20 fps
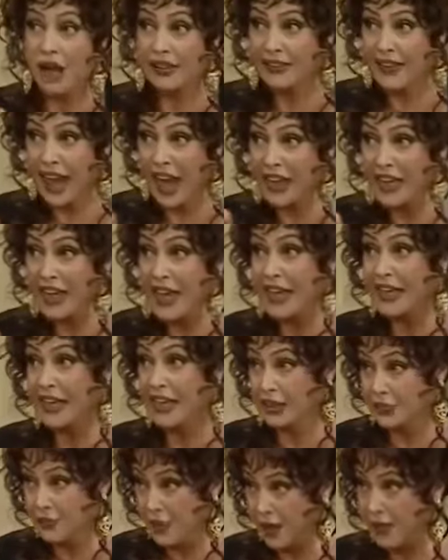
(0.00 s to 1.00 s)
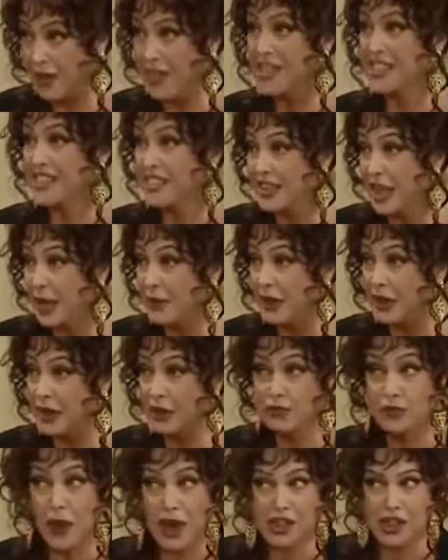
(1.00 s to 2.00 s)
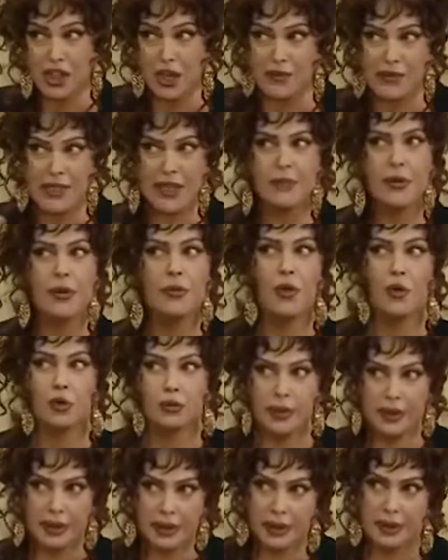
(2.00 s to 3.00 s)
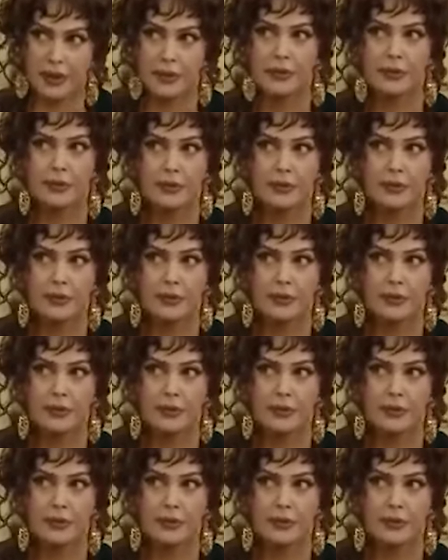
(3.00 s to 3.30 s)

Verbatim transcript: Antalya'ya gitmemi istemenin başka bir sebebi olmalı.